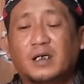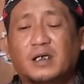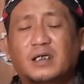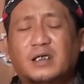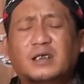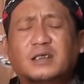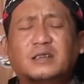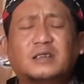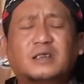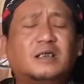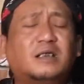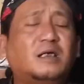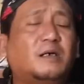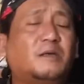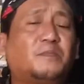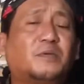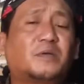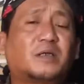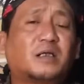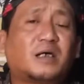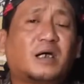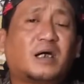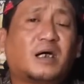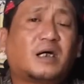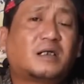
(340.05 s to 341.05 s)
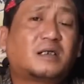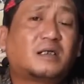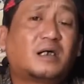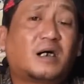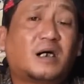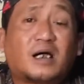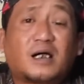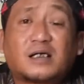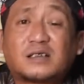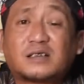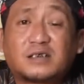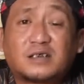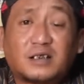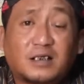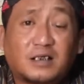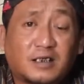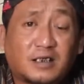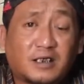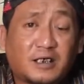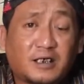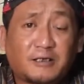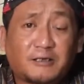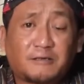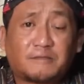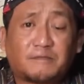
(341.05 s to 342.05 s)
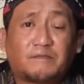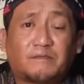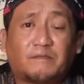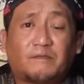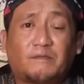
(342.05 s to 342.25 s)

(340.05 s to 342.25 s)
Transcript: Ya tidak pernah ada hasilnya.